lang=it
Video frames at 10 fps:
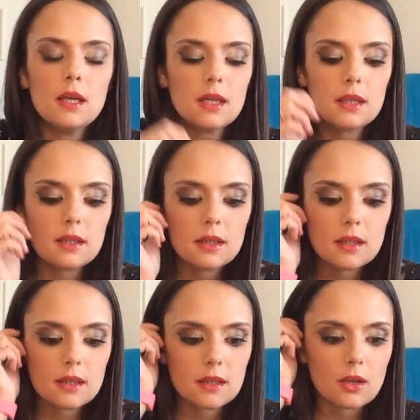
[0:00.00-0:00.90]

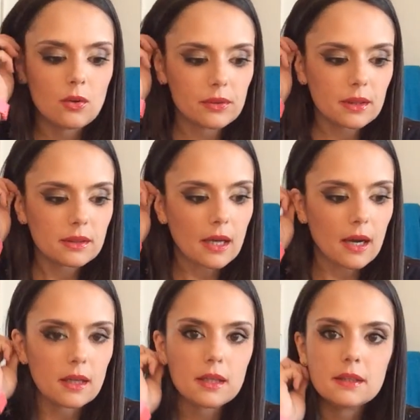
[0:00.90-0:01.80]
eh,
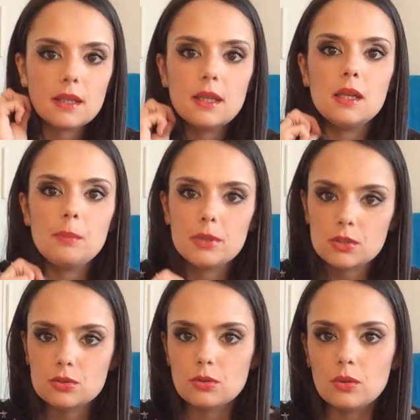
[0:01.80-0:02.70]
contattare delle
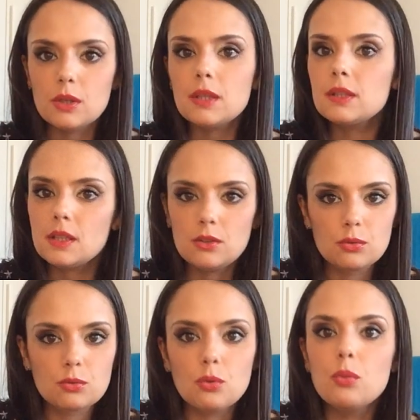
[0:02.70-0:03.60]
persone, dei
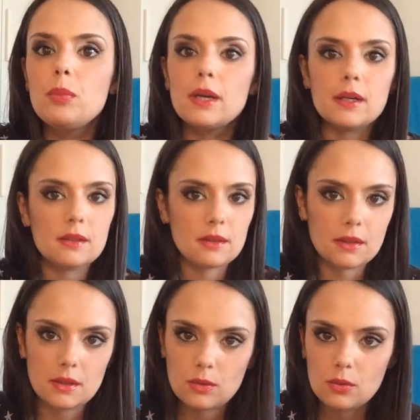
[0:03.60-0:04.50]
youtuber
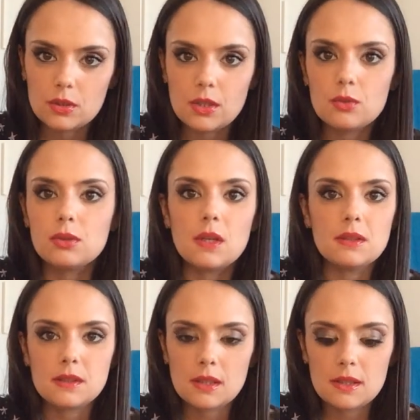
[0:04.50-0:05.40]
eh, o degli
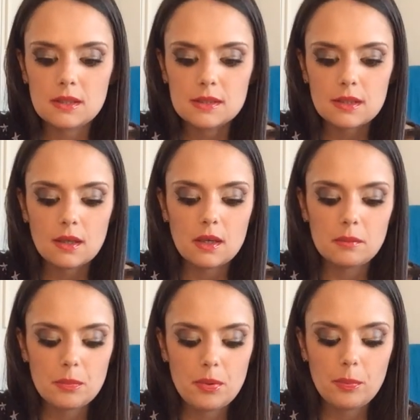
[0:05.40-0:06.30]
utenti
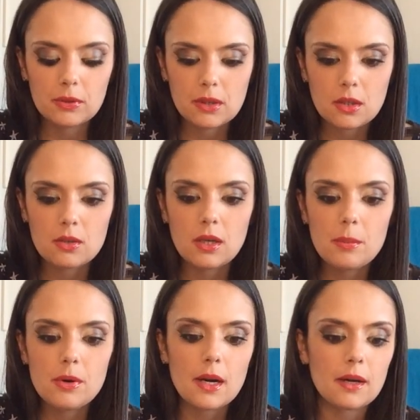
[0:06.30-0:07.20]
Instagram per poter
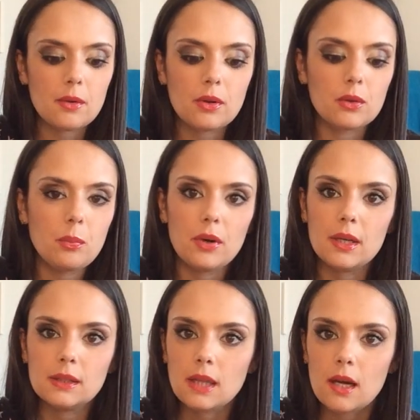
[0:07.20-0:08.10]
collaborare quando poi in
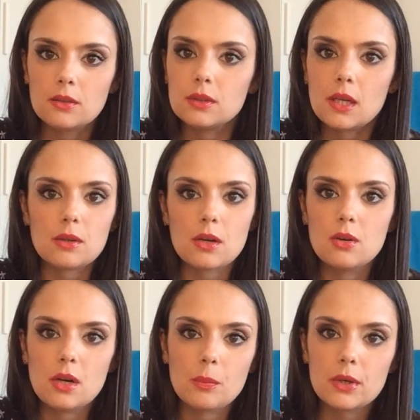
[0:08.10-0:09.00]
realtà non è una
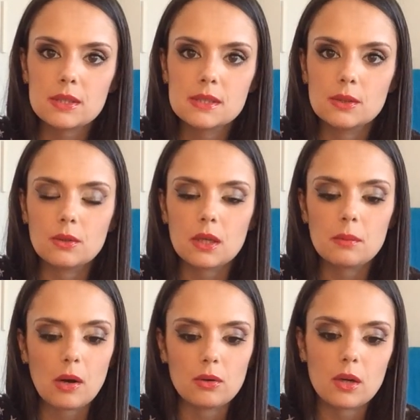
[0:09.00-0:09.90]
collaborazione
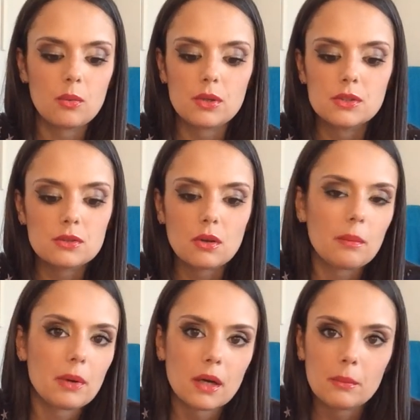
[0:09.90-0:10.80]
ma un acquisto a
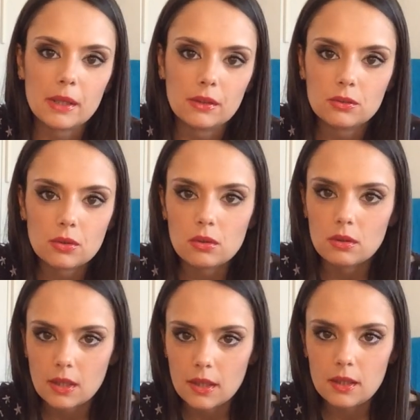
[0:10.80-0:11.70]
pagamento,
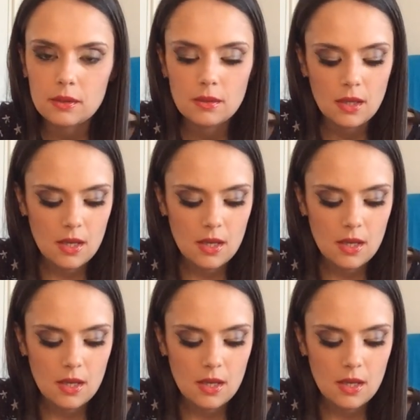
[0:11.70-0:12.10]
ok?